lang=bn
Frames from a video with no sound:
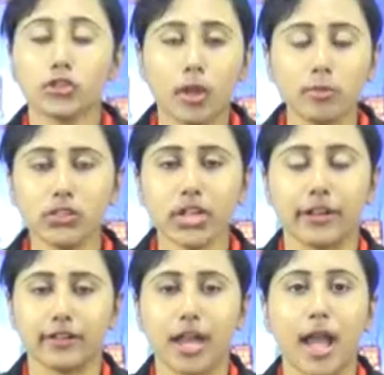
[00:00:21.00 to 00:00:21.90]

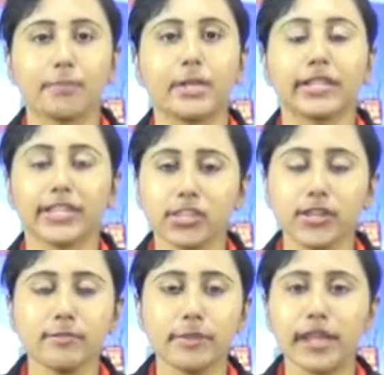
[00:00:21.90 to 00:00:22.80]
নমস্কার আপনারা
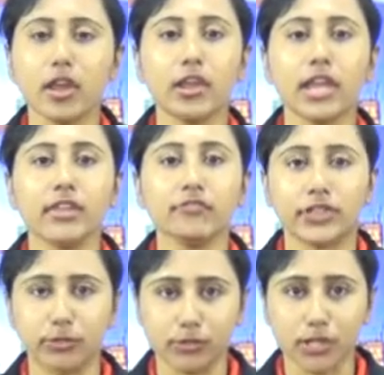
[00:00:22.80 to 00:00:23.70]
দেখছেন বেঙ্গল লাইভ
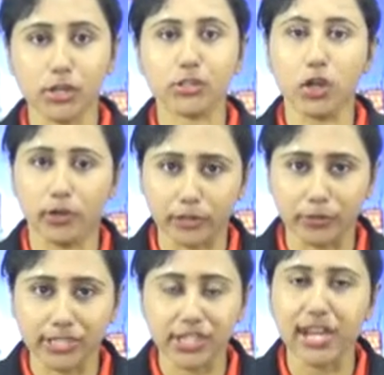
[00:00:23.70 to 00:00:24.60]
নিউজ সঙ্গে
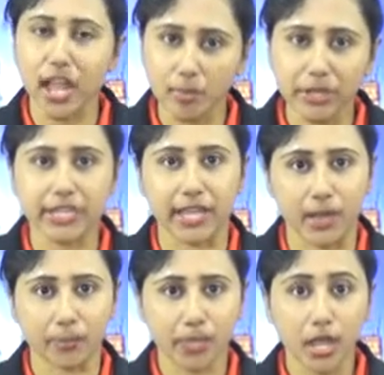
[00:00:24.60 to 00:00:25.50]
রয়েছি আমি রিয়া
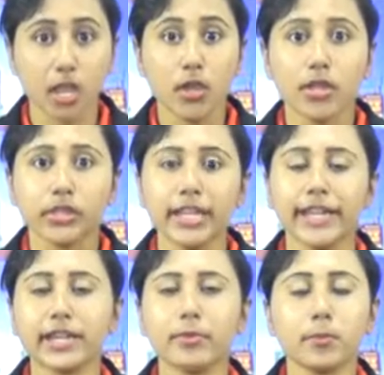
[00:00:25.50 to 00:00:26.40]

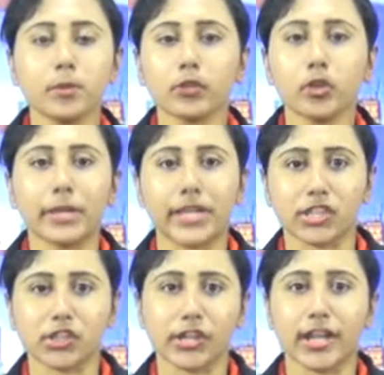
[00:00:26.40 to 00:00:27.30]
দেখে নেব প্রথমেই
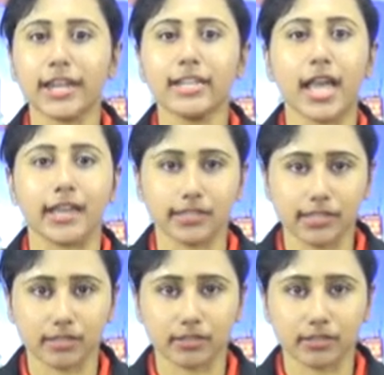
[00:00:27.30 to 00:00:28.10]
আজকের হেডলাইন্স